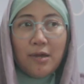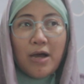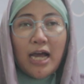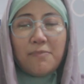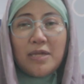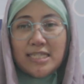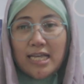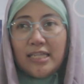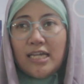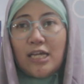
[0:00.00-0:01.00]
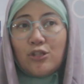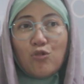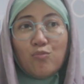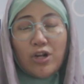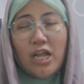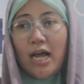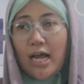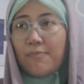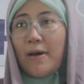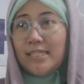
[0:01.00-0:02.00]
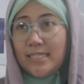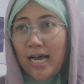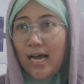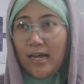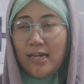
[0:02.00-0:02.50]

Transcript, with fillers: maka biasanya itu umurnya akan panjang.